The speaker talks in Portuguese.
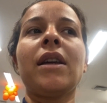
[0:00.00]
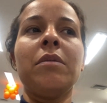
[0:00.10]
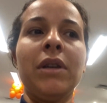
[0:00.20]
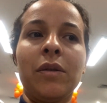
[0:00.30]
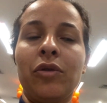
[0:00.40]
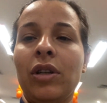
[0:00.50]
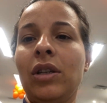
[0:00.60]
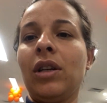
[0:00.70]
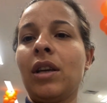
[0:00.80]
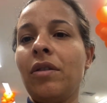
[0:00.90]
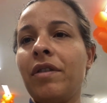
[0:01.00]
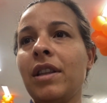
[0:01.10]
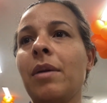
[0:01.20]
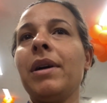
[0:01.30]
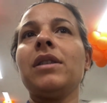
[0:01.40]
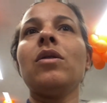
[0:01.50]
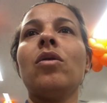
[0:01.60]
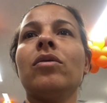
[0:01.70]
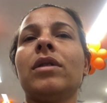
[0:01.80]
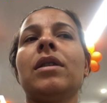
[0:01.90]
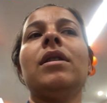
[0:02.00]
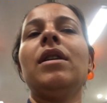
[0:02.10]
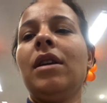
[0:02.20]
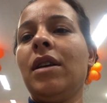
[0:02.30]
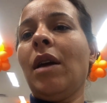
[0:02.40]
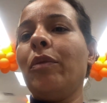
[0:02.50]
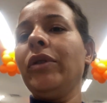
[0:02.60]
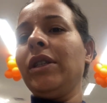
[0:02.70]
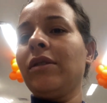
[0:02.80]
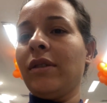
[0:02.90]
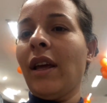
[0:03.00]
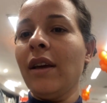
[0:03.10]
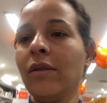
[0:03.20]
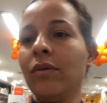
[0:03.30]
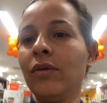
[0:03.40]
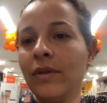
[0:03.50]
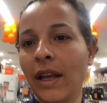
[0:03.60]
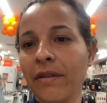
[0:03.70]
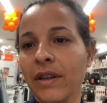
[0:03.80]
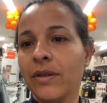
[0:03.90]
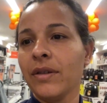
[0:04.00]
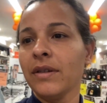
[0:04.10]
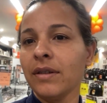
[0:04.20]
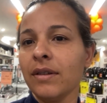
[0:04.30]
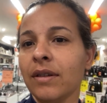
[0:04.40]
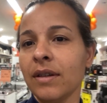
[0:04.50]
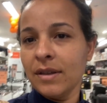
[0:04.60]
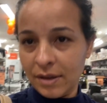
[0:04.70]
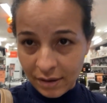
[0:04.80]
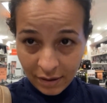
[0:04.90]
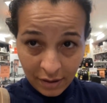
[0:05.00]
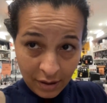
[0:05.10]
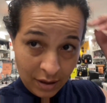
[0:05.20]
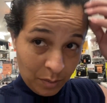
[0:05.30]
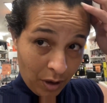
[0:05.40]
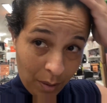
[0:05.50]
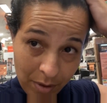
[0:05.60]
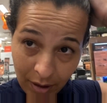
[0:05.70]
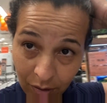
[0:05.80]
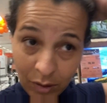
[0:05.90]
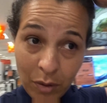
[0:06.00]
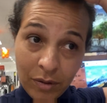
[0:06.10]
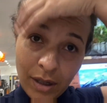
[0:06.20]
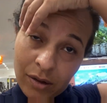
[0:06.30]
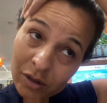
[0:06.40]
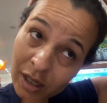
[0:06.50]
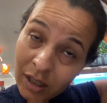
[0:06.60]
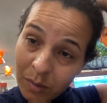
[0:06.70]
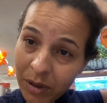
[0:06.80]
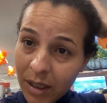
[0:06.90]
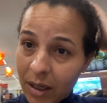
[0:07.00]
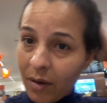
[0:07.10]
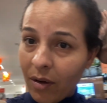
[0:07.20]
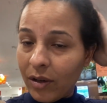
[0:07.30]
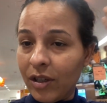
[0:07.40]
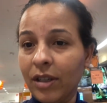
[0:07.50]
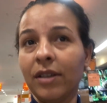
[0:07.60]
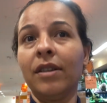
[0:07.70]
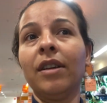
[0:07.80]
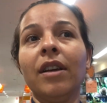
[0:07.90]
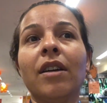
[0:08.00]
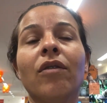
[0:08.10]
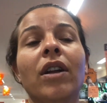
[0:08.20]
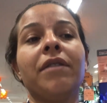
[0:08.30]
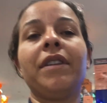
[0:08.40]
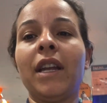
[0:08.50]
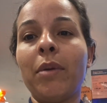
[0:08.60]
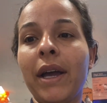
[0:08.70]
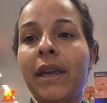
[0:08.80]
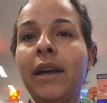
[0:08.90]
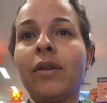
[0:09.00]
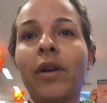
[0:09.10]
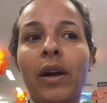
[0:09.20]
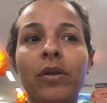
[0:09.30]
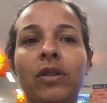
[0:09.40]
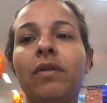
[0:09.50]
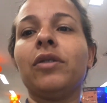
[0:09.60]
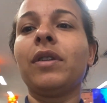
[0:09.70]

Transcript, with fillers: mesmo, gente. Aqui eu vi que tá mais em conta. E é bonito, né? Né, Vitor? Meu cabelo tá tudo desmontando, gente. Misericórdia. Vou ali ver na Bahia e qualquer coisa eu volto